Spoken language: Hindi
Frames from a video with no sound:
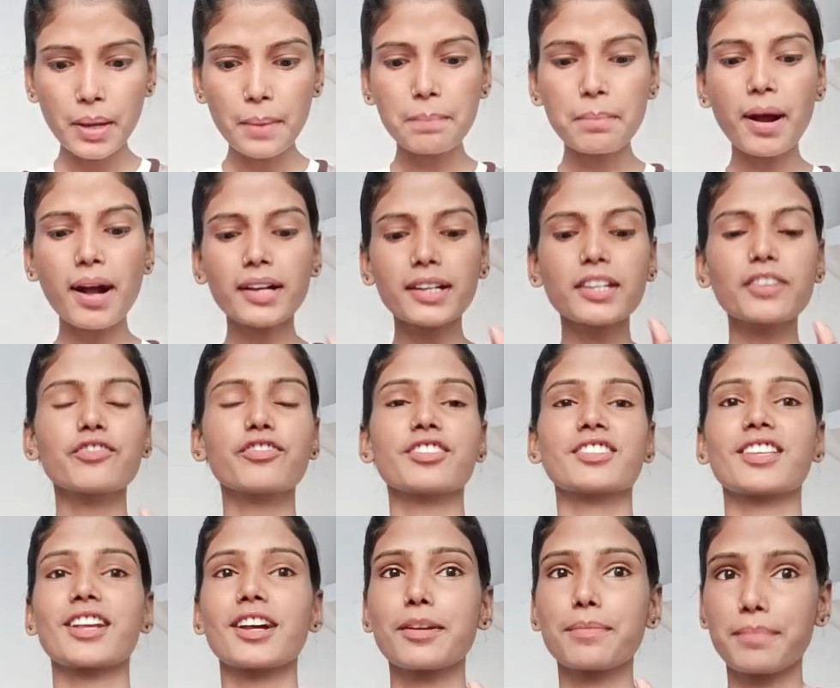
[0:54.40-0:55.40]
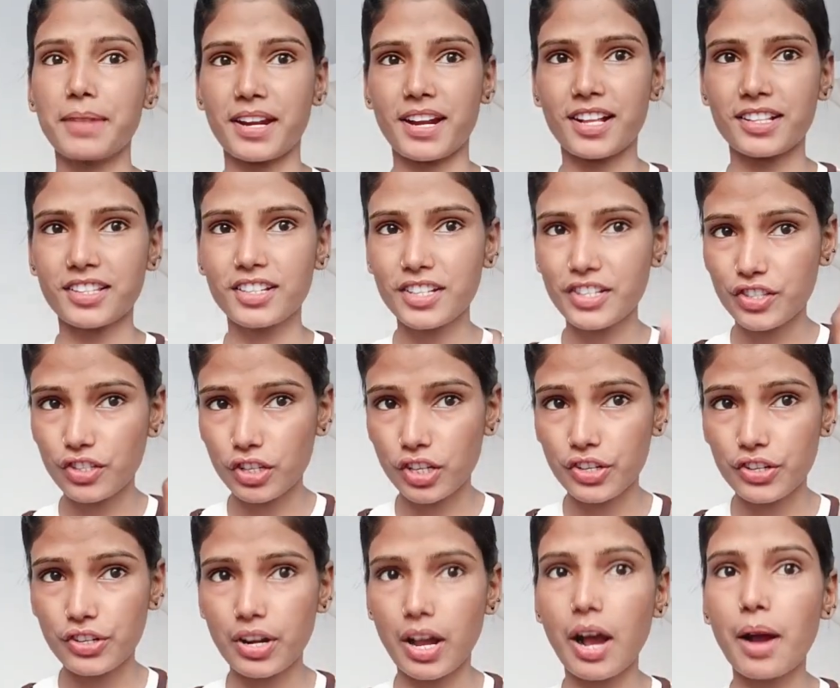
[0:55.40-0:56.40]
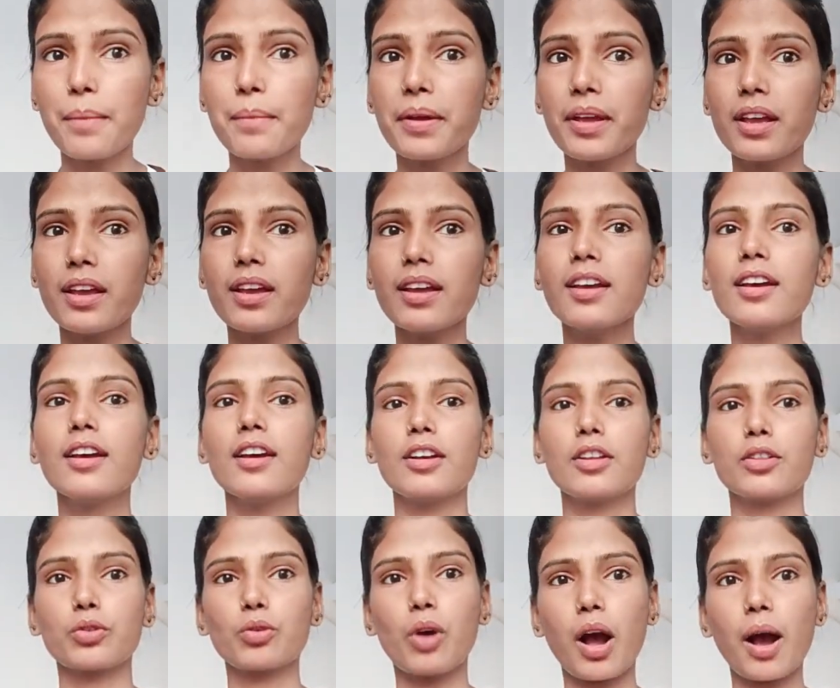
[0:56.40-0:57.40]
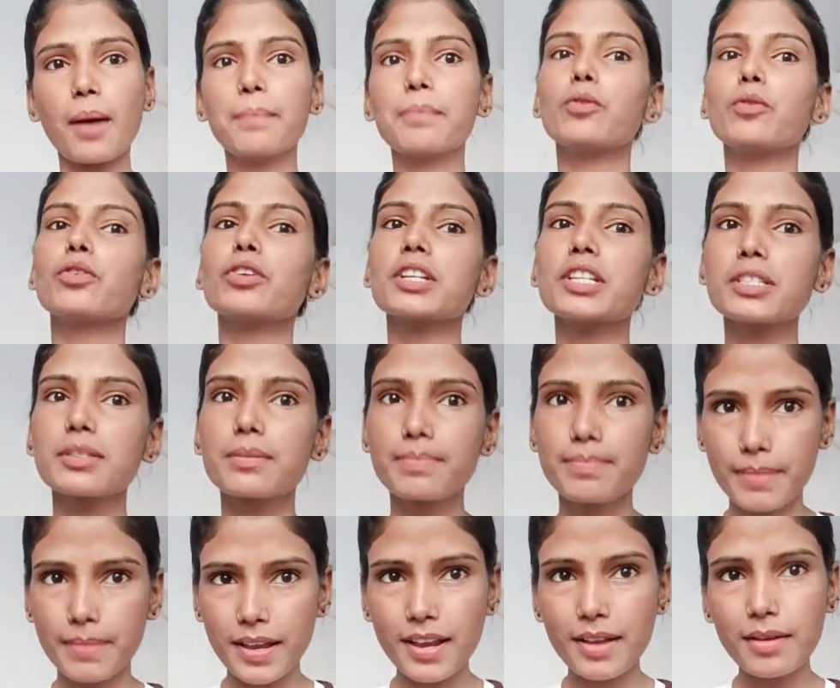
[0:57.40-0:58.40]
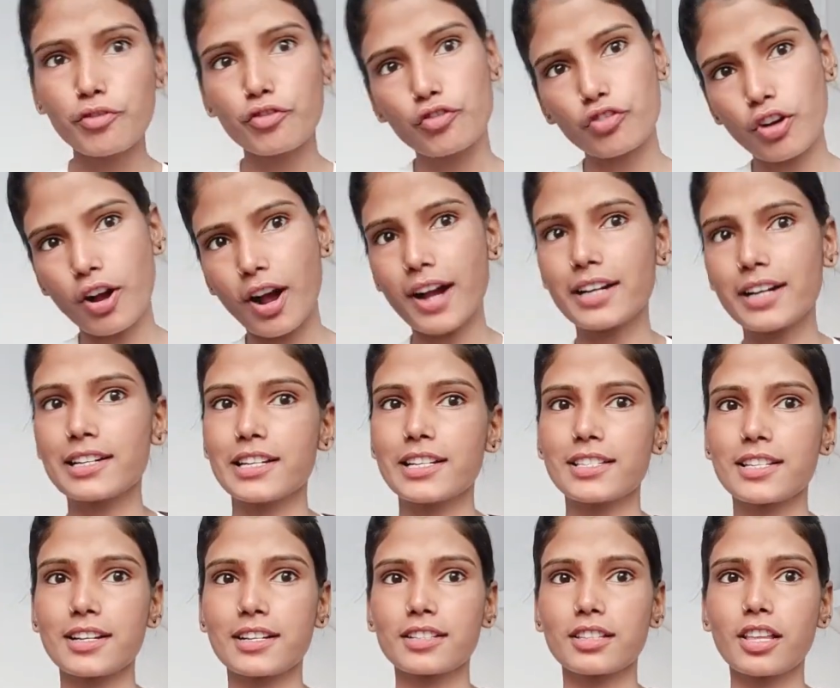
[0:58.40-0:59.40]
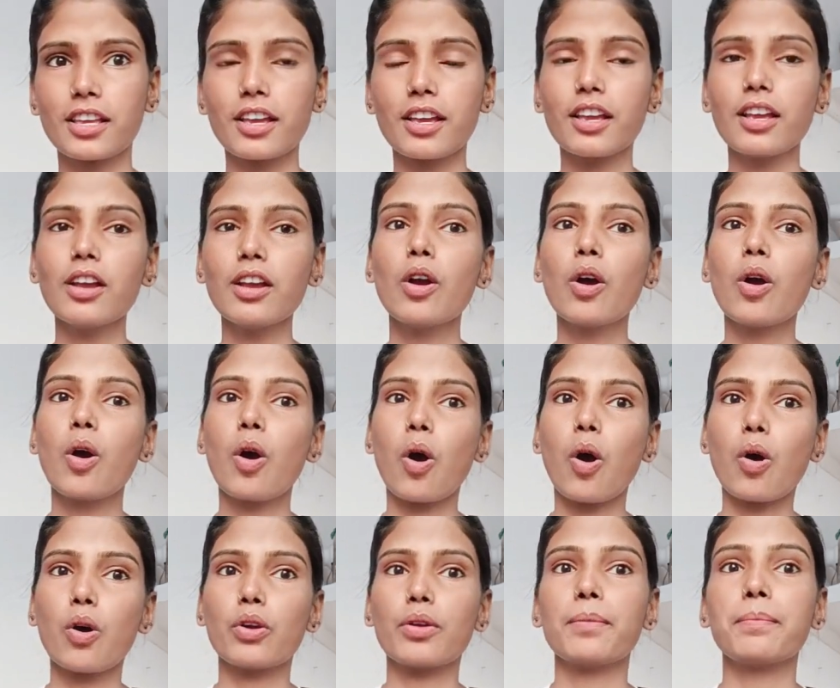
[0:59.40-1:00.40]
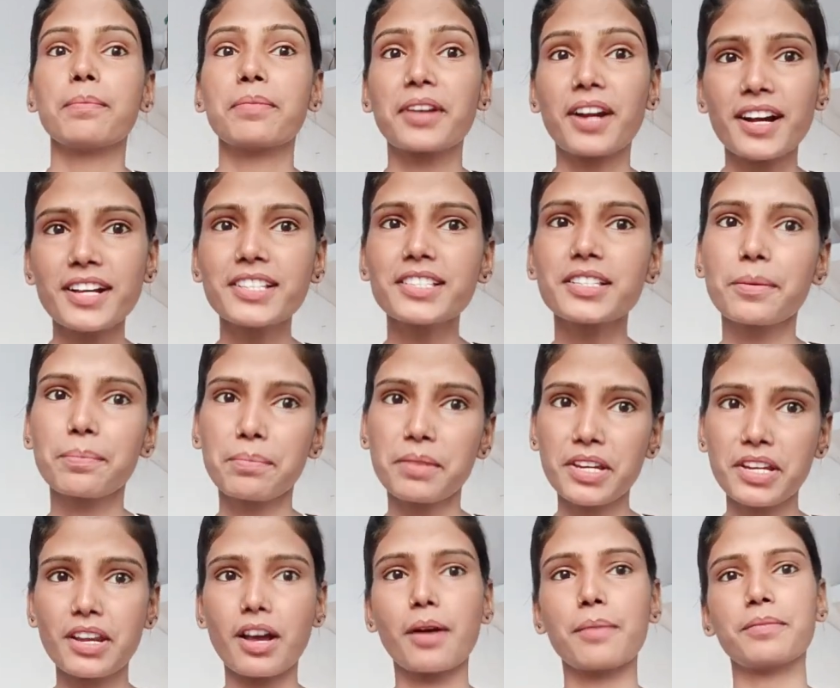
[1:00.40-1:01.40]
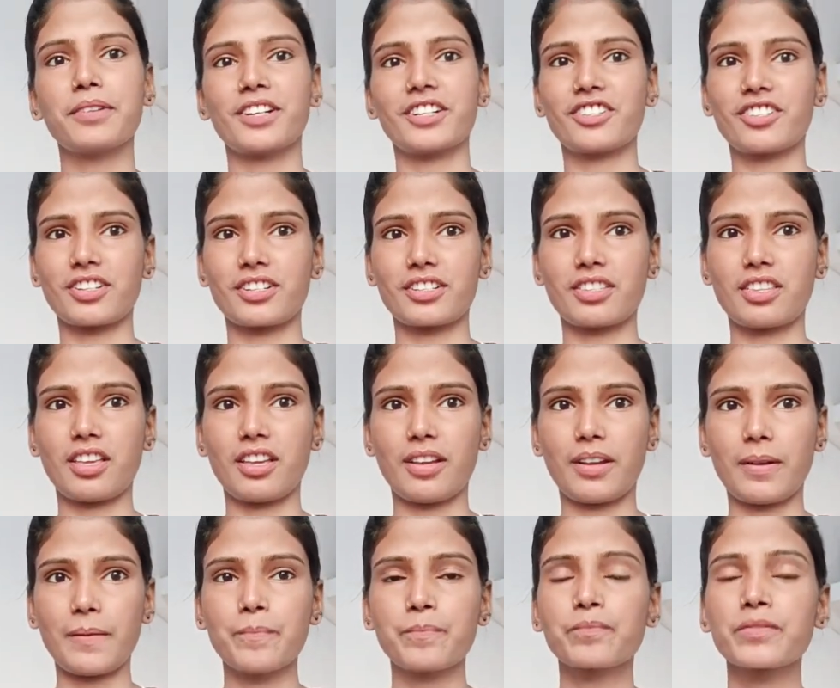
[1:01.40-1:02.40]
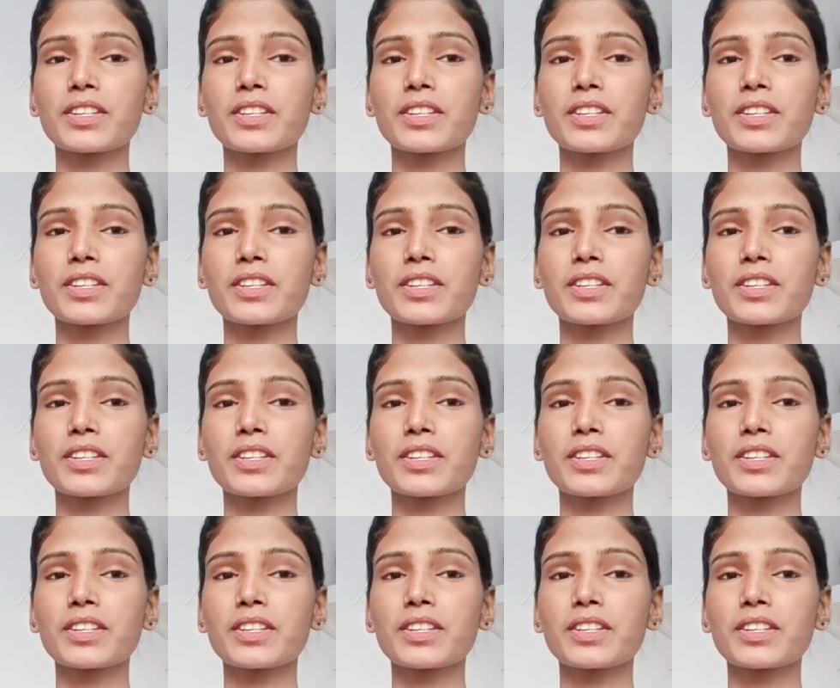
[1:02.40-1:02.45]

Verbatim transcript: बाकी फसार मैराथन इसका नाम है तो आप लोग इसमें भाग ले सकते हैं और प्राइस अपने नाम कर सकते हैं